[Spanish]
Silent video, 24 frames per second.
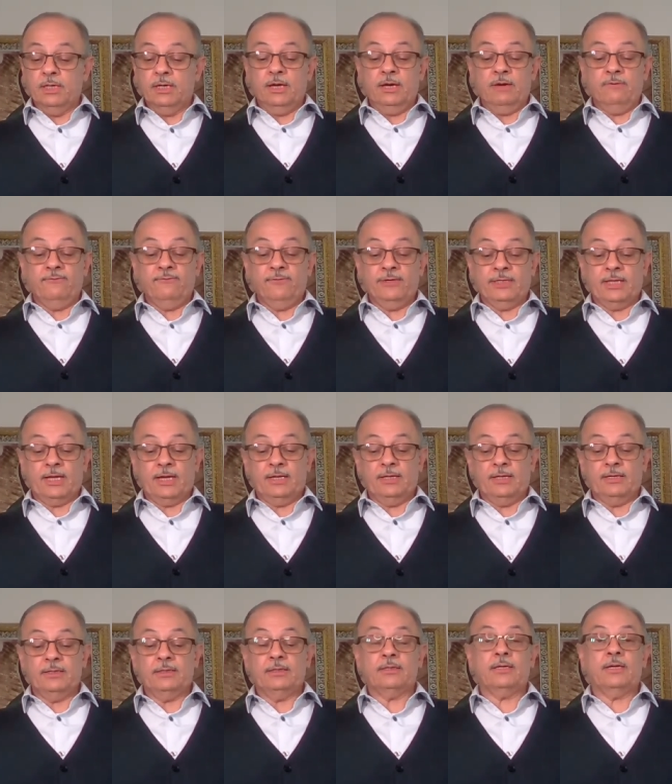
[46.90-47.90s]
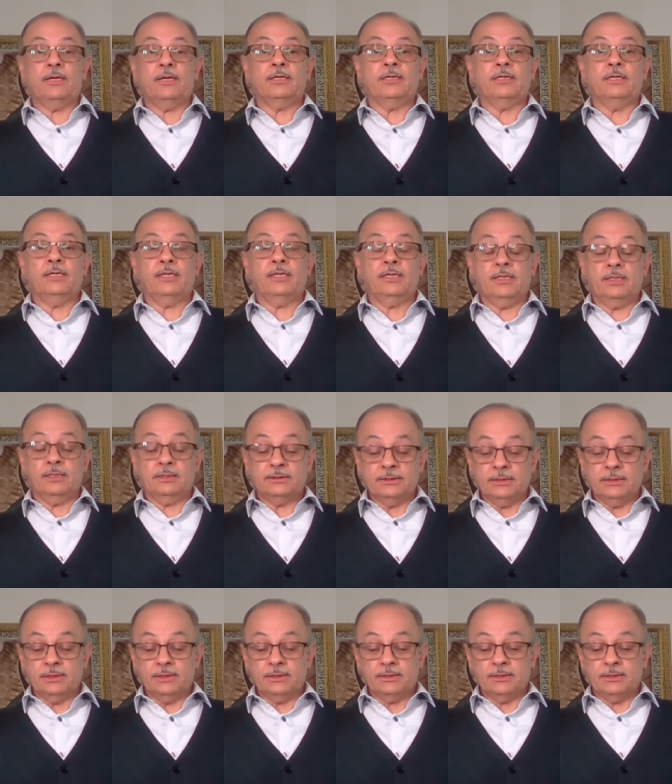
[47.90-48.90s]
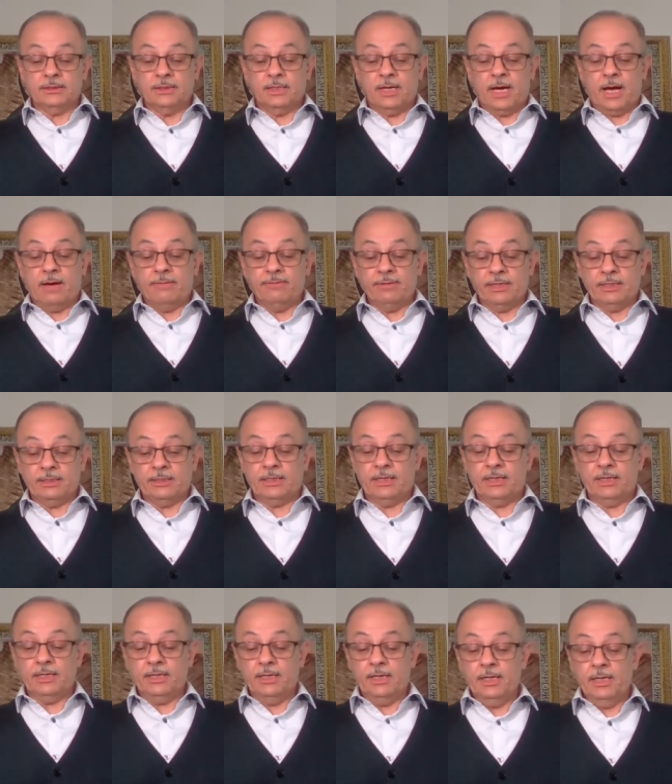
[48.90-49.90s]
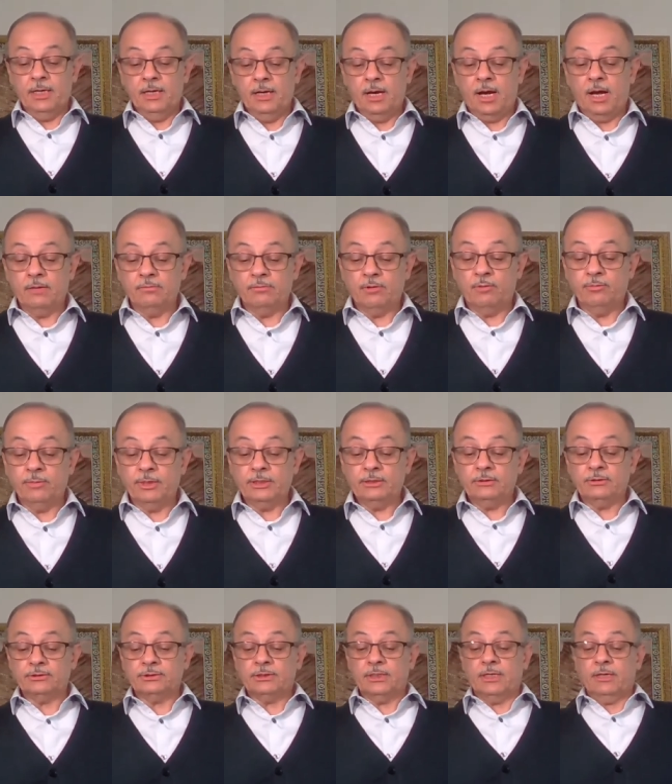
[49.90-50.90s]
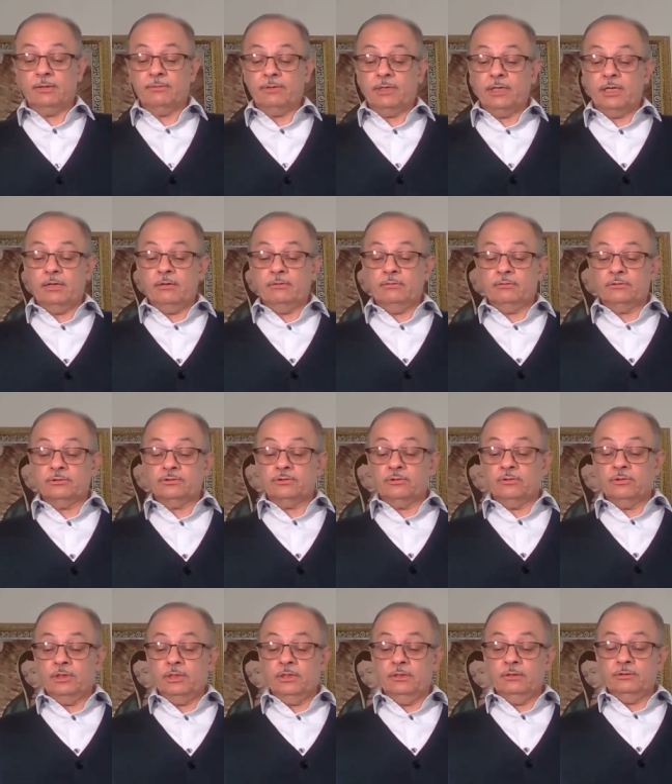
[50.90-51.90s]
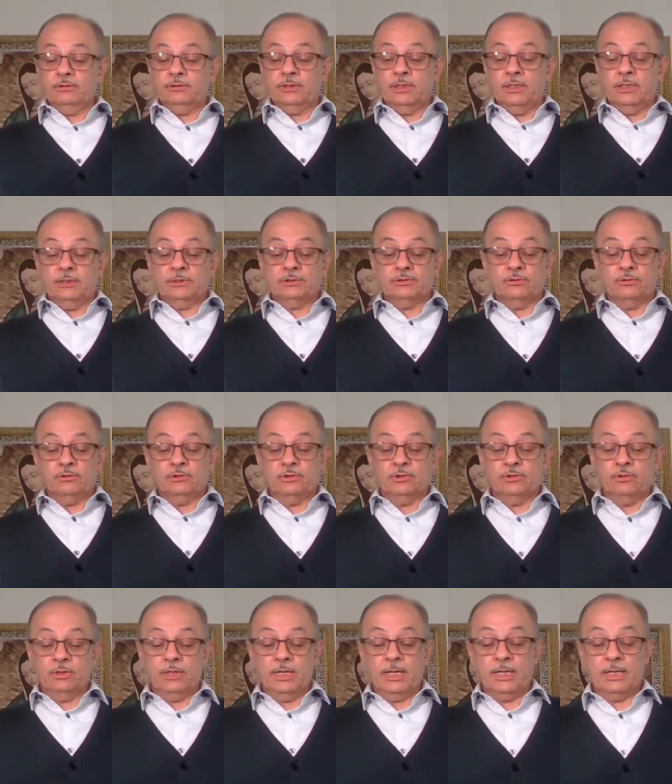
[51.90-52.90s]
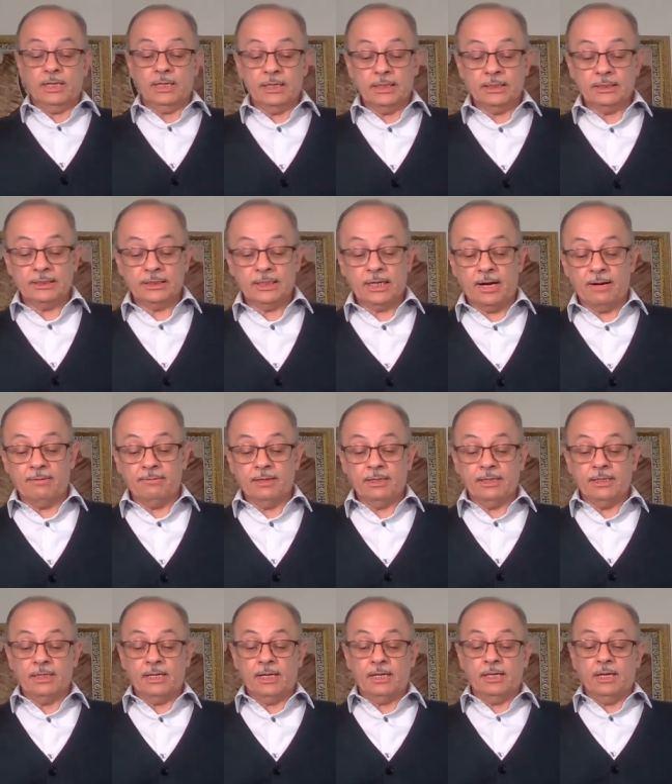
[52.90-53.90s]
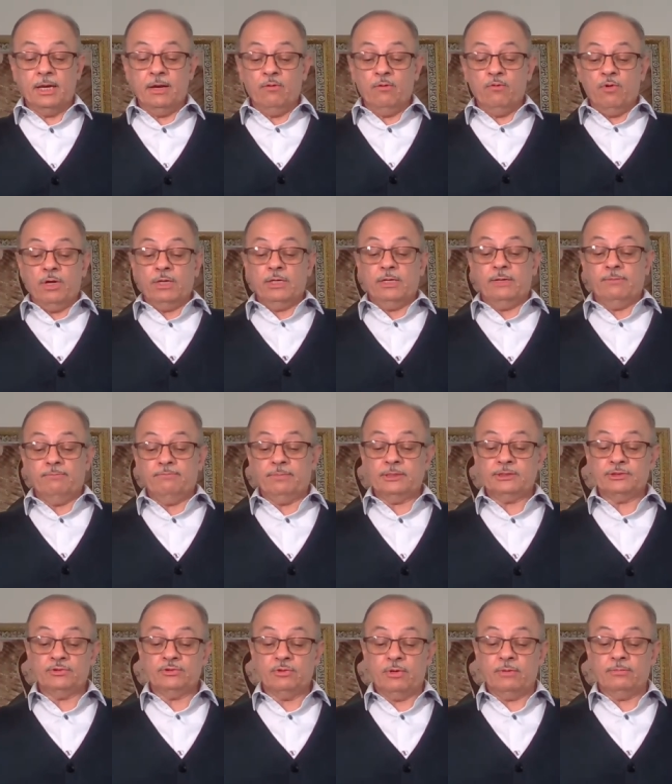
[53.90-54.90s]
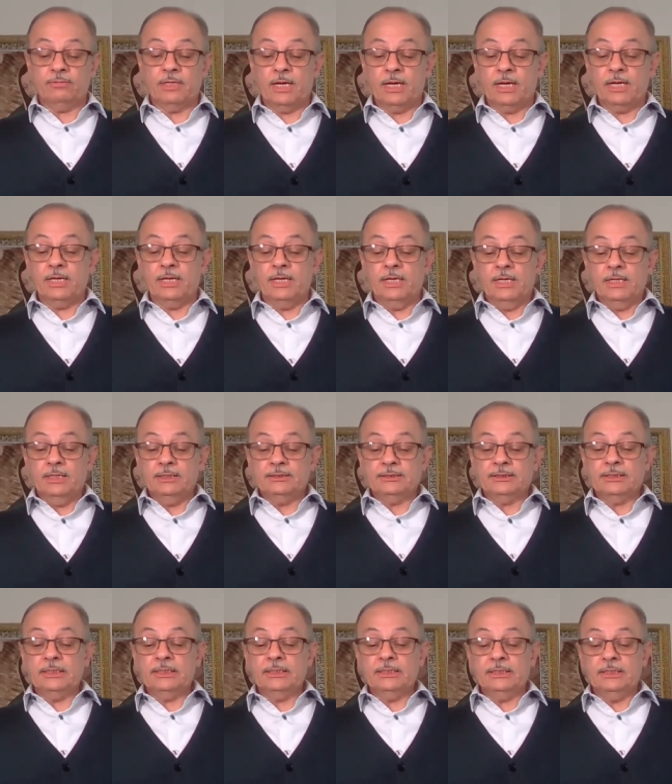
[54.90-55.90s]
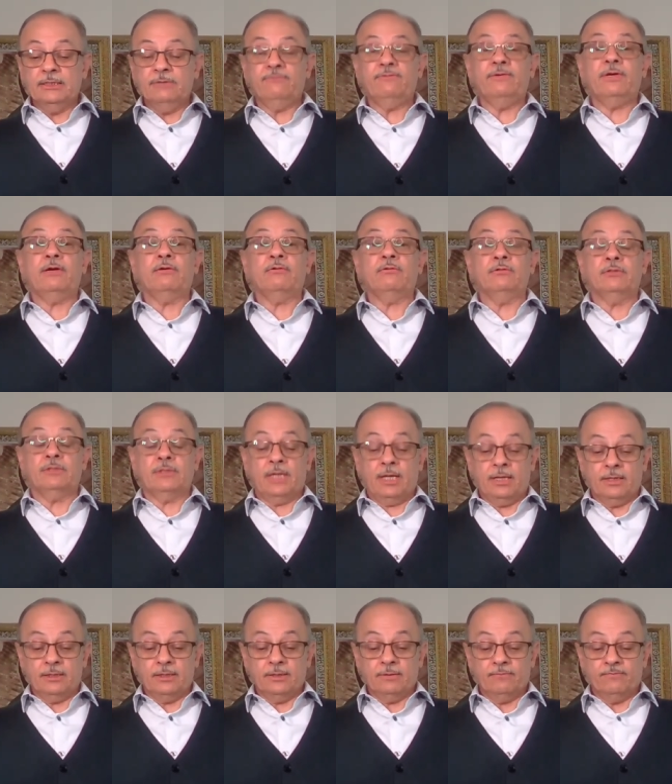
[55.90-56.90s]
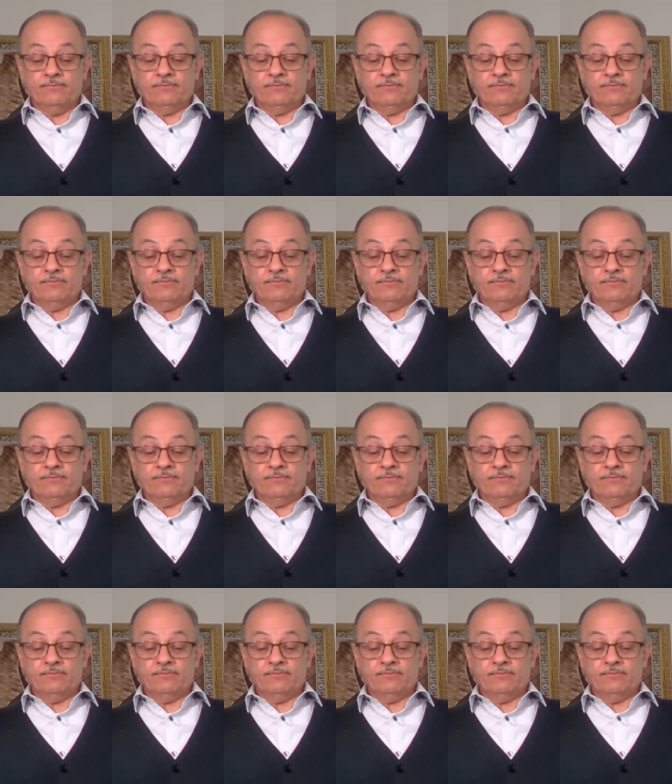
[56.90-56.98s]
Éfeta, que quiere decir, ábrete. Al momento se le abrieron los oídos, se le soltó la traba de la lengua y empezó a hablar sin dificultad.